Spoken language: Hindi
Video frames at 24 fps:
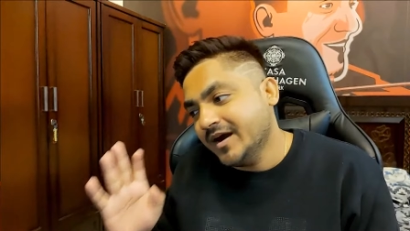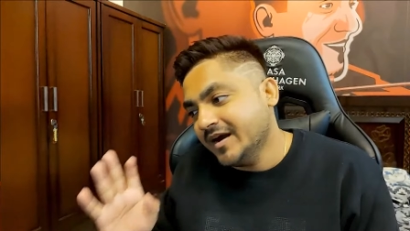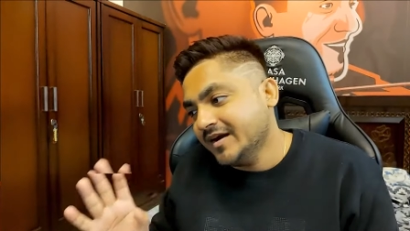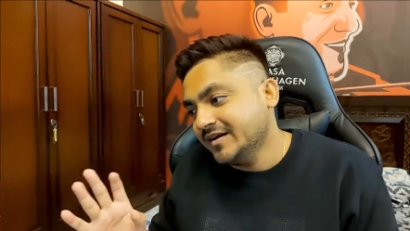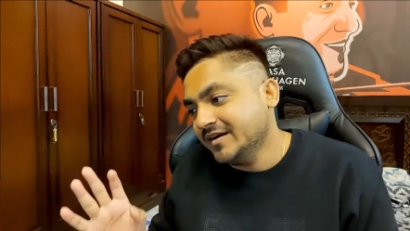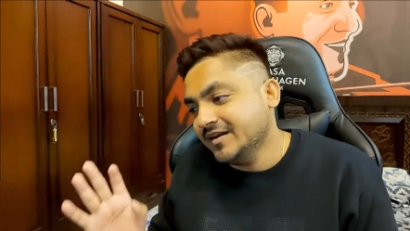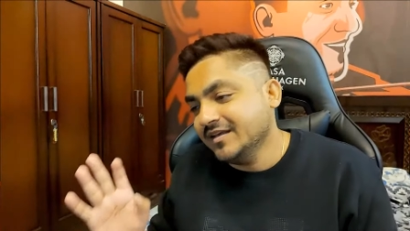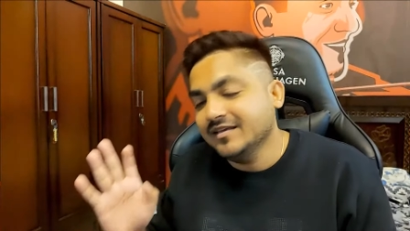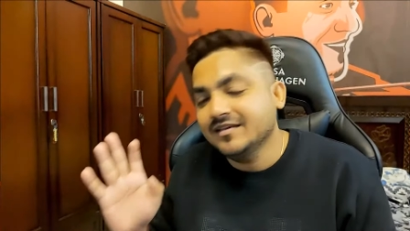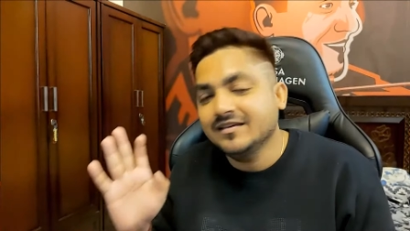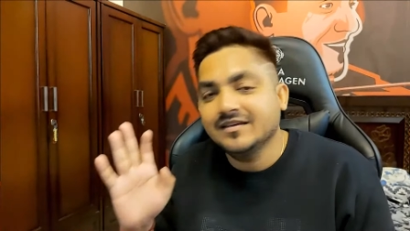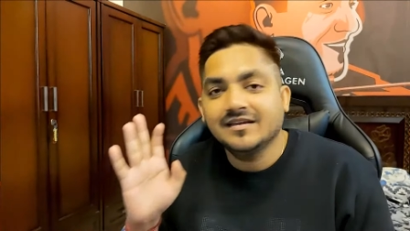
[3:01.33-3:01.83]

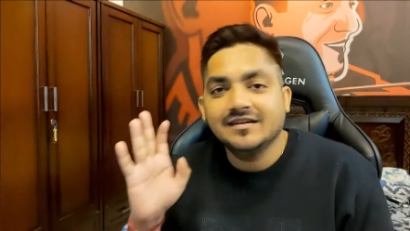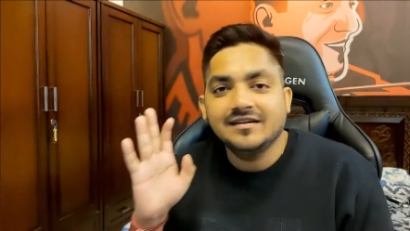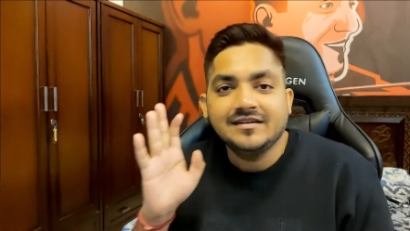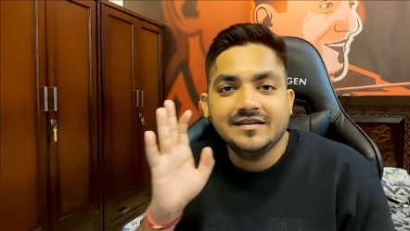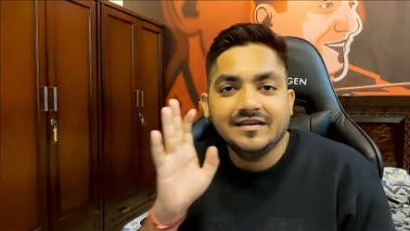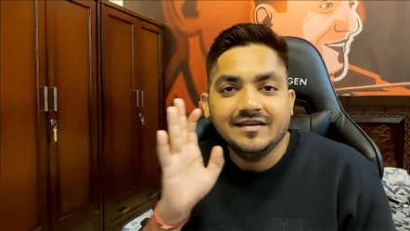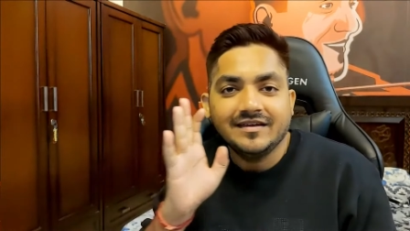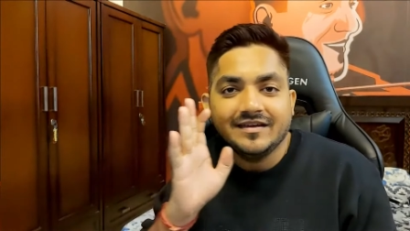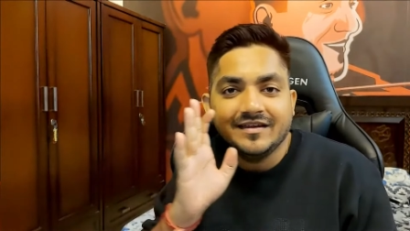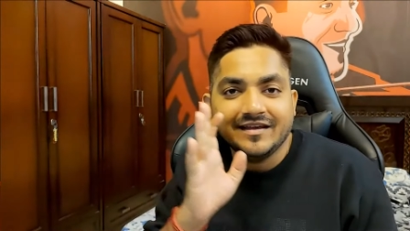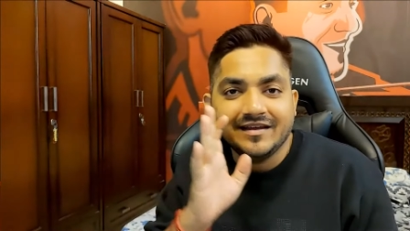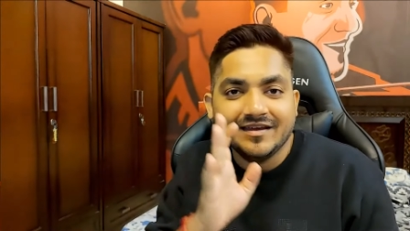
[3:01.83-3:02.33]
बैटिंग के
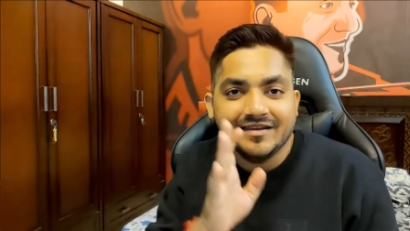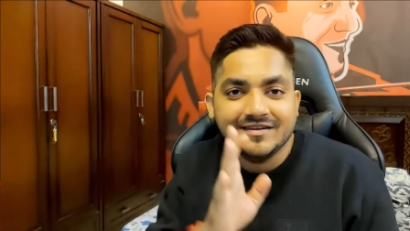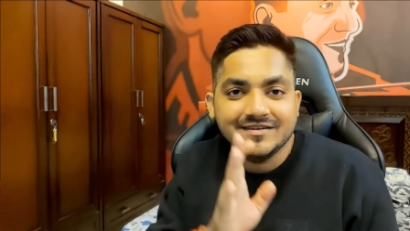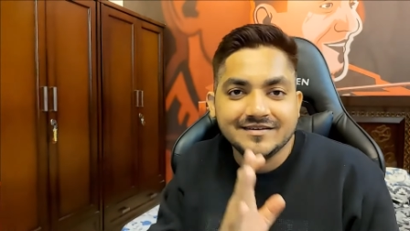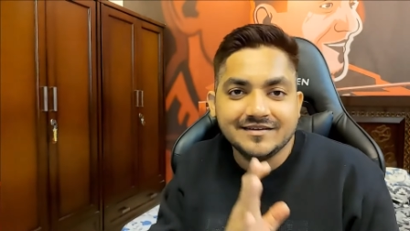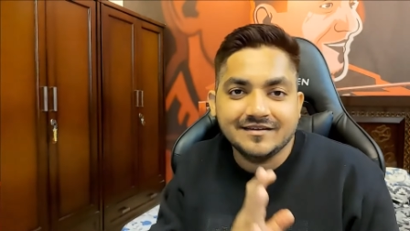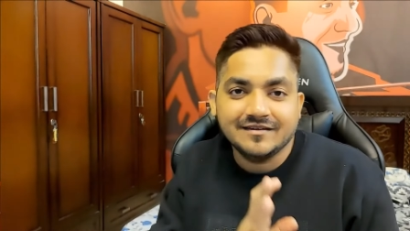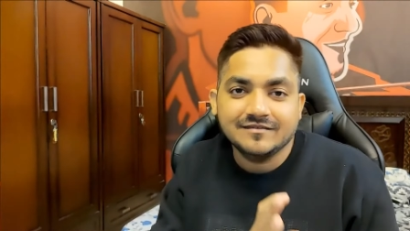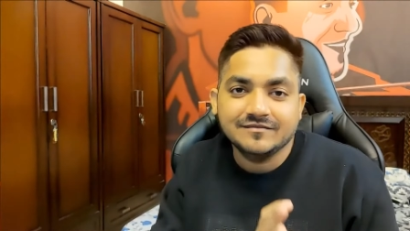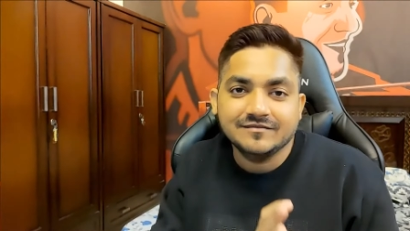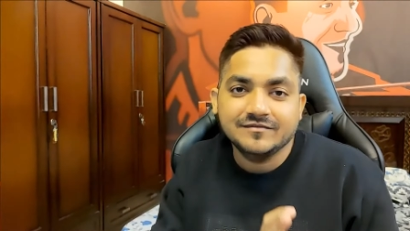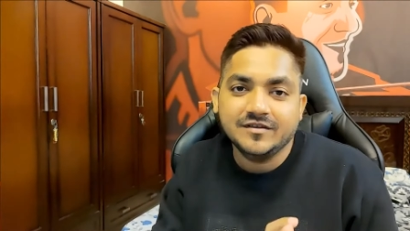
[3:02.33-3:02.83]
लिए है
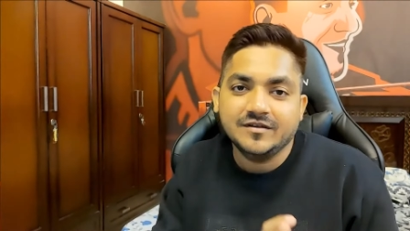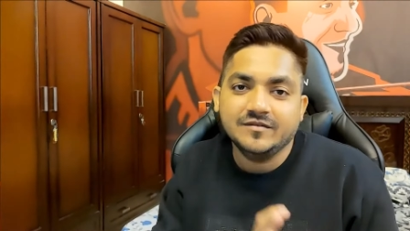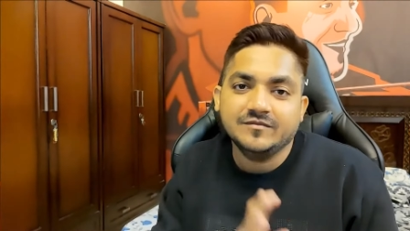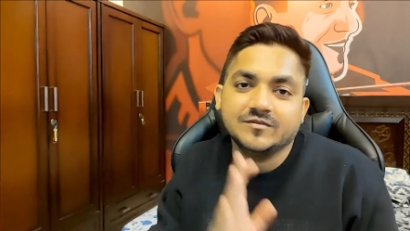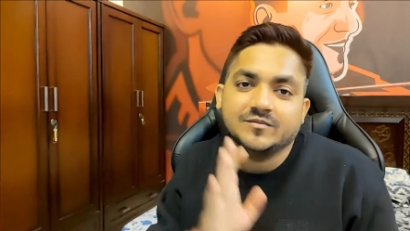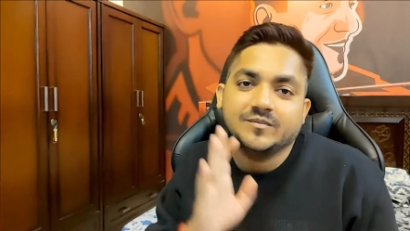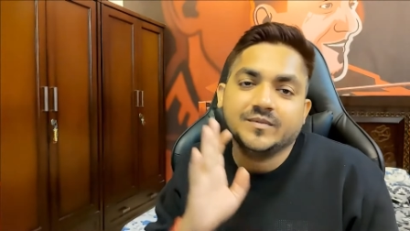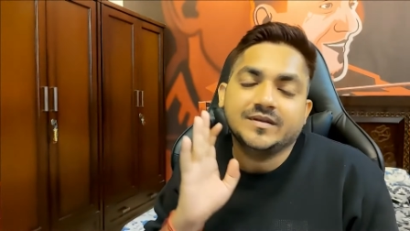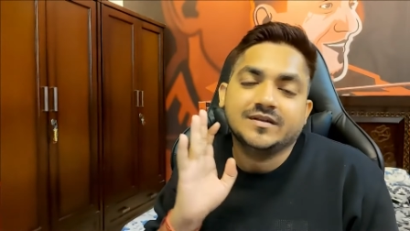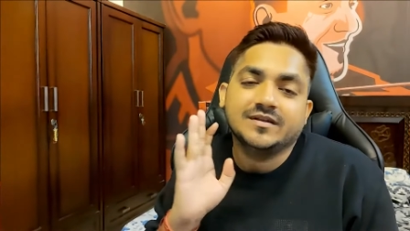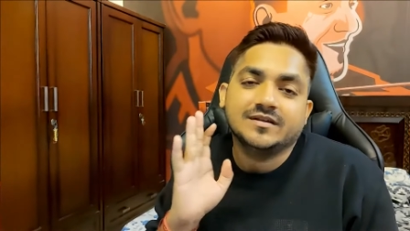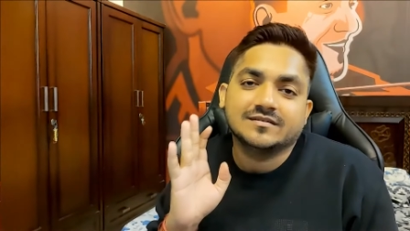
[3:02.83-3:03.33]
या फिर
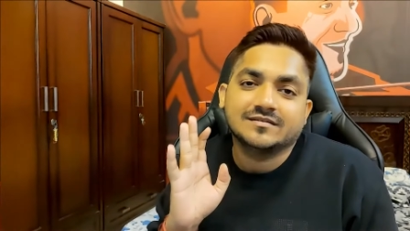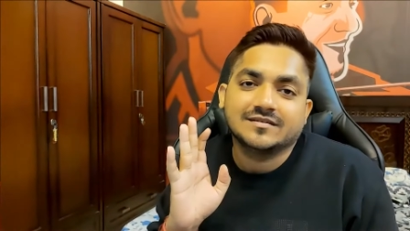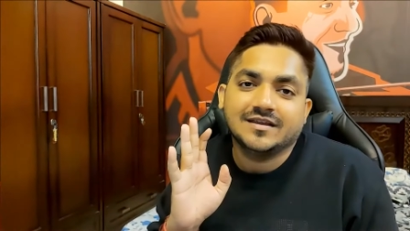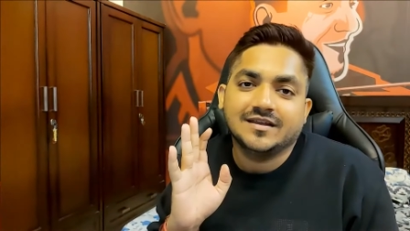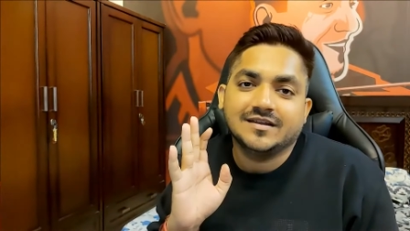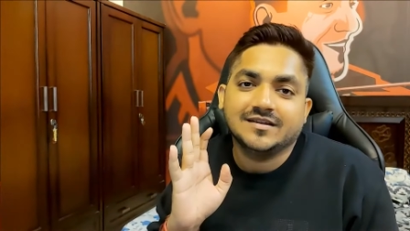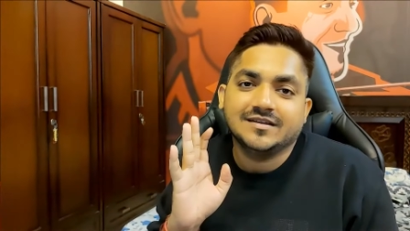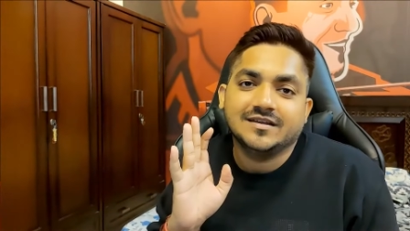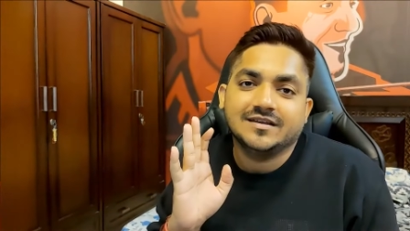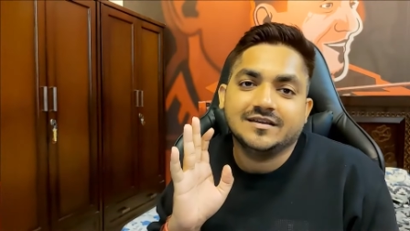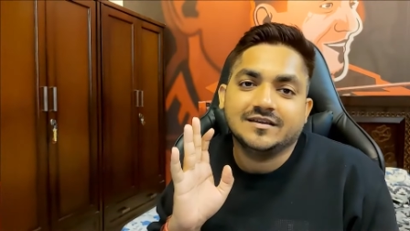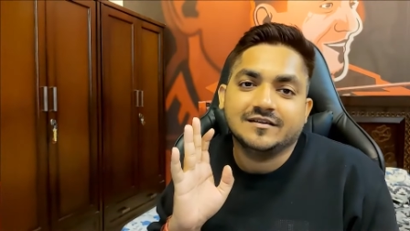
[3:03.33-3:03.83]
स्पिनर्स
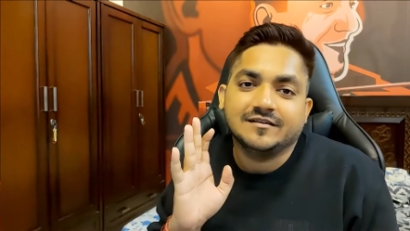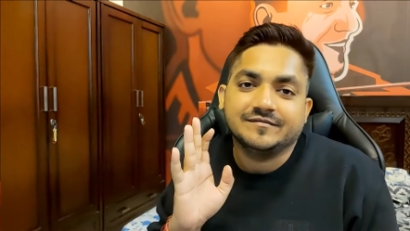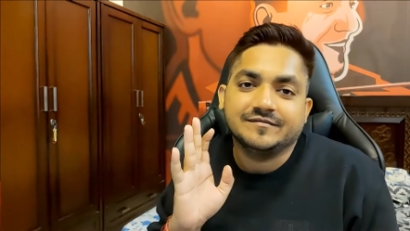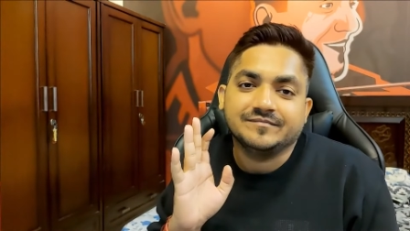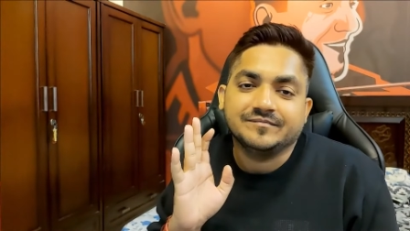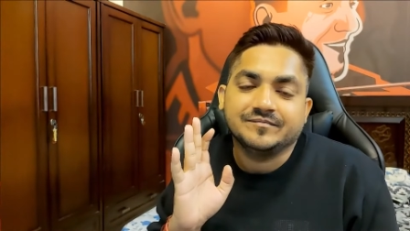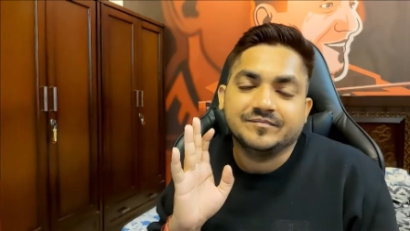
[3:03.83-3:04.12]
के लिए है